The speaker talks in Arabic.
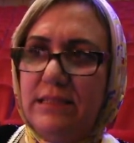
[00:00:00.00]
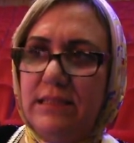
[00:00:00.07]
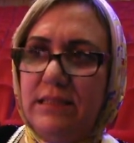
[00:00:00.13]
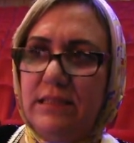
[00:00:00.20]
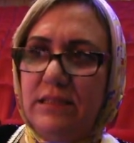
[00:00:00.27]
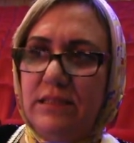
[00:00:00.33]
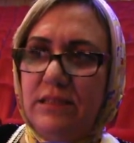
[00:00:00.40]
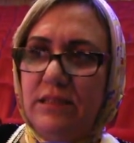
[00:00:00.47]

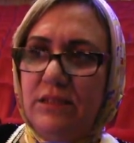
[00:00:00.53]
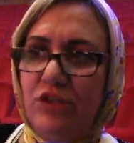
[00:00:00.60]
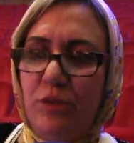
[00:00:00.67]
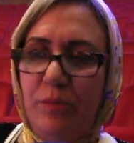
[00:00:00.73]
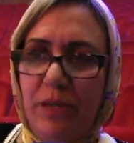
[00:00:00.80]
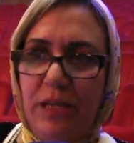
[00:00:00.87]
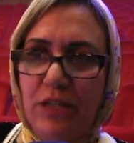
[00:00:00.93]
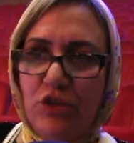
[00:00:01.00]
آه،
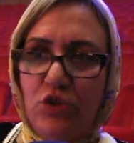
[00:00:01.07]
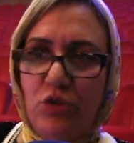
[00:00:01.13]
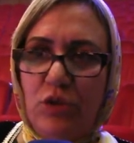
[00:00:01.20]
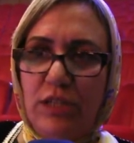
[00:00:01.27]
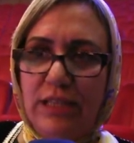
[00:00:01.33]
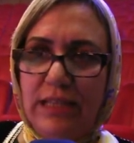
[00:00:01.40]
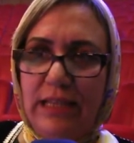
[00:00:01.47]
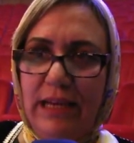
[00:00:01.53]
جمعية
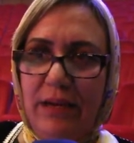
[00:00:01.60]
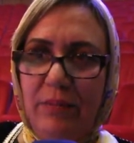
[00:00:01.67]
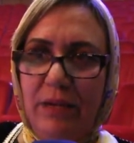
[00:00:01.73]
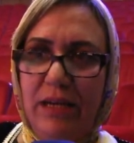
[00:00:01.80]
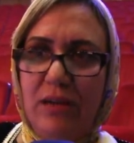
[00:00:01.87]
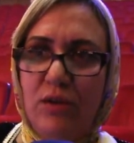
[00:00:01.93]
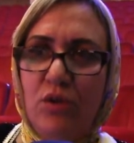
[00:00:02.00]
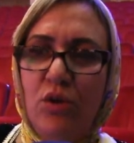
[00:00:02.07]
شعلة
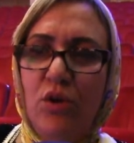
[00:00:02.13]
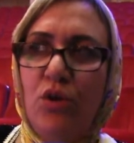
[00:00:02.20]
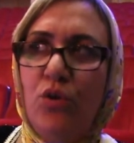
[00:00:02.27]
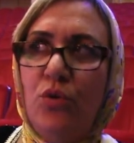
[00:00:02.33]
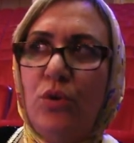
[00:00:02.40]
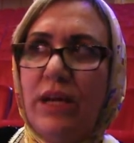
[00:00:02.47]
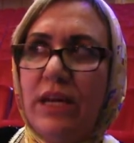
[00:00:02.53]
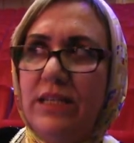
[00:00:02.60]
الأمل
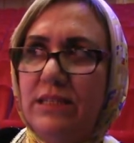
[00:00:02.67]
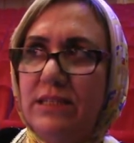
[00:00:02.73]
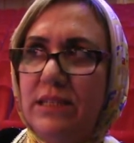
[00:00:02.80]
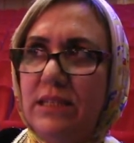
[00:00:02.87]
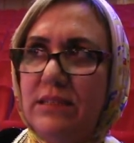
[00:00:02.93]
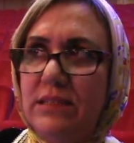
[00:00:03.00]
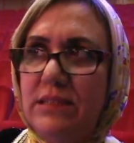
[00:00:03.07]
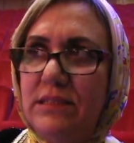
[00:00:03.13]

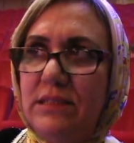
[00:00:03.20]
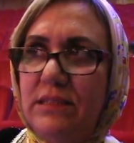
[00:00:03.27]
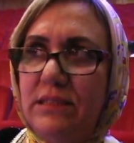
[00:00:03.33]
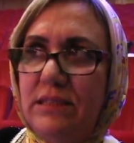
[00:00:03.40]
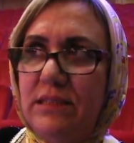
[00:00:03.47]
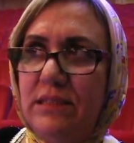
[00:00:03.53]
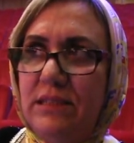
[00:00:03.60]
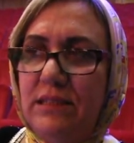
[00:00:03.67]
ورئيسة
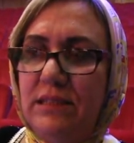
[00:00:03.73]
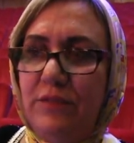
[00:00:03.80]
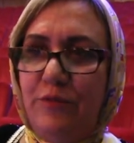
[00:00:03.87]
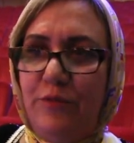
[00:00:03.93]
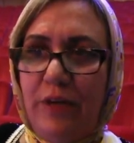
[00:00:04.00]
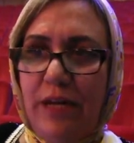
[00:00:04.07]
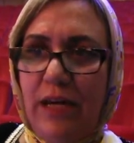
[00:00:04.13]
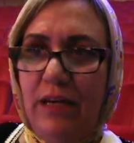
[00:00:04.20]
آه،
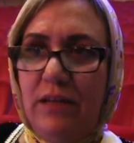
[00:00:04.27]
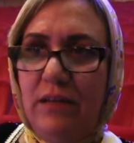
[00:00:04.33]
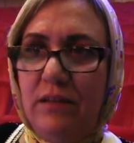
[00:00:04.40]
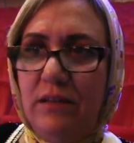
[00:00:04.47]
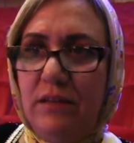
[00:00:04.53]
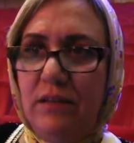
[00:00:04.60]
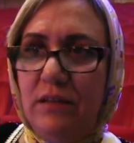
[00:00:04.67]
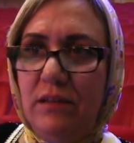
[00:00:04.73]
فرع
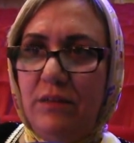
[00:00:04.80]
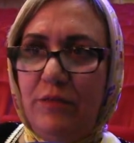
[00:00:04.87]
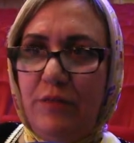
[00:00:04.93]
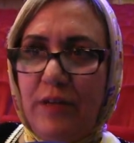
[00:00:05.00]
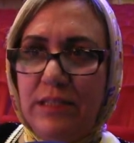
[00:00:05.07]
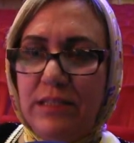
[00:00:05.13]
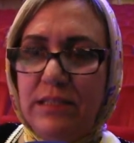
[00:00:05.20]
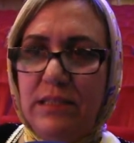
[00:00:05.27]
آه،
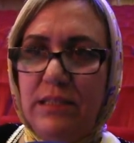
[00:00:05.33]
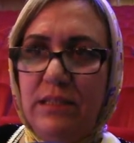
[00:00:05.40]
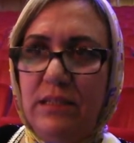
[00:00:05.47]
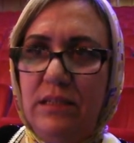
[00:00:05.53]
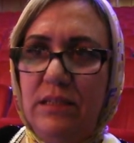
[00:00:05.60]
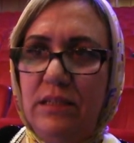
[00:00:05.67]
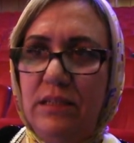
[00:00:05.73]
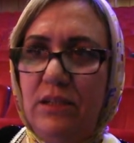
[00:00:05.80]
فاس
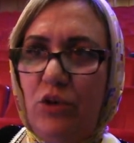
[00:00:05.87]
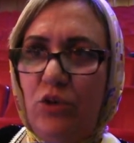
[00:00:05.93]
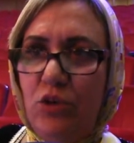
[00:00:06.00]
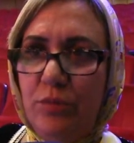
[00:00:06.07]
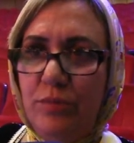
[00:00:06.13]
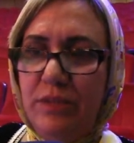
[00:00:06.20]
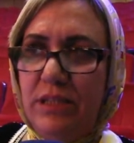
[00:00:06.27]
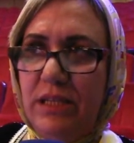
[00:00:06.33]

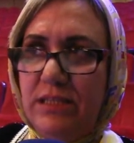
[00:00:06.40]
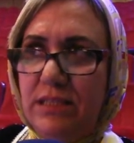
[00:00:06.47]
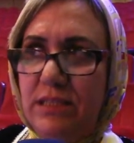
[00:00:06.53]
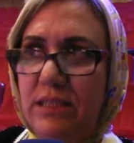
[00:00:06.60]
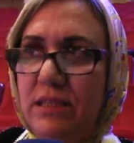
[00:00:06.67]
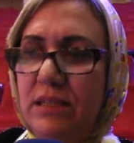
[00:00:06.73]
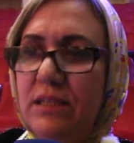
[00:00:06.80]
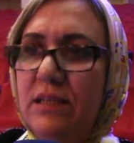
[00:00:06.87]
للحكم
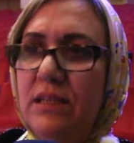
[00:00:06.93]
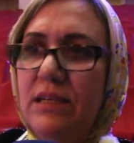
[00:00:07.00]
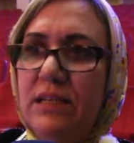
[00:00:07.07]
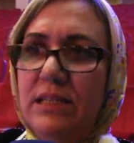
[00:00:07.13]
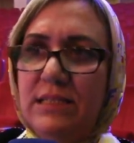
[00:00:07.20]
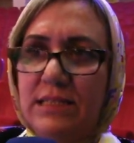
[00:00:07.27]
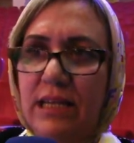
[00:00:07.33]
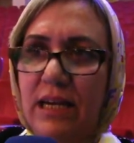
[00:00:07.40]
الذاتي
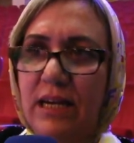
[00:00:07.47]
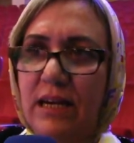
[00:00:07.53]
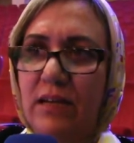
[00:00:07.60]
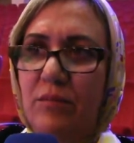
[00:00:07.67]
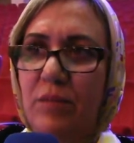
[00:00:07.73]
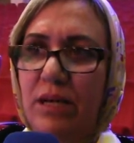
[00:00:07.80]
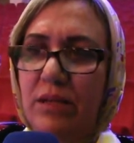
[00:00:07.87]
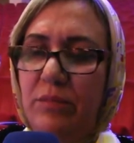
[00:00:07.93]
للصحراء
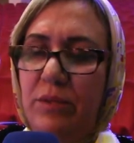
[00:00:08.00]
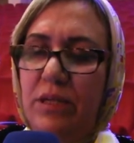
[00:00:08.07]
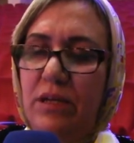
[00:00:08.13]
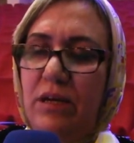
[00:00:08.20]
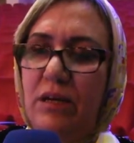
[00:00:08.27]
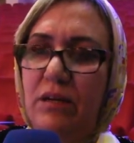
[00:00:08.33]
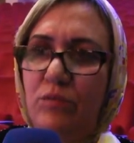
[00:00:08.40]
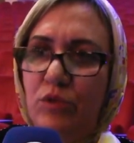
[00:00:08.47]

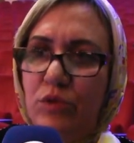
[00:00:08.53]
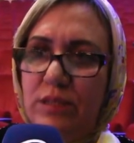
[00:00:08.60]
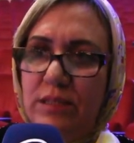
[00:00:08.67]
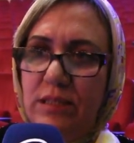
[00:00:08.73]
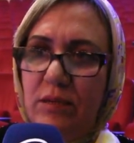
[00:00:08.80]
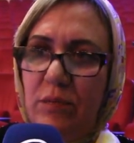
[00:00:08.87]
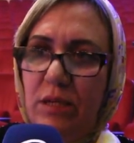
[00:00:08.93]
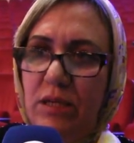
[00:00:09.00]
المغربية
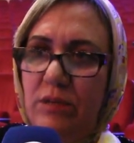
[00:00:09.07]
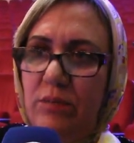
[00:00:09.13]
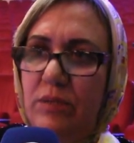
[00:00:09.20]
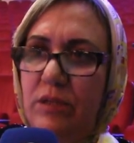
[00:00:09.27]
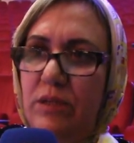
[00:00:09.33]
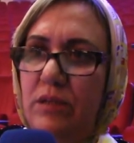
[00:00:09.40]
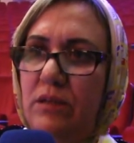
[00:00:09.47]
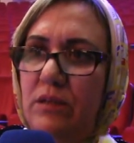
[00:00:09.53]
المنتدى
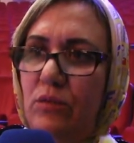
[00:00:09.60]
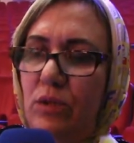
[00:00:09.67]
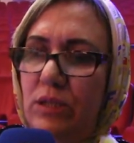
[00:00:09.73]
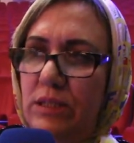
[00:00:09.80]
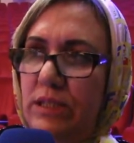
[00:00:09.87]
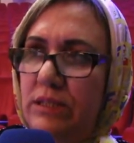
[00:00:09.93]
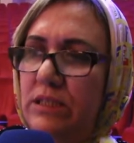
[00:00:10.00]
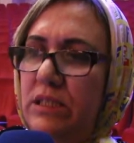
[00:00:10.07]
المغربي
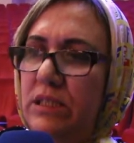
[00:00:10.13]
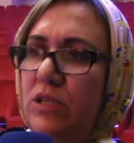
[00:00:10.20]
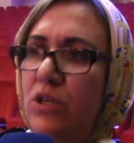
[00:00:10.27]
الوطني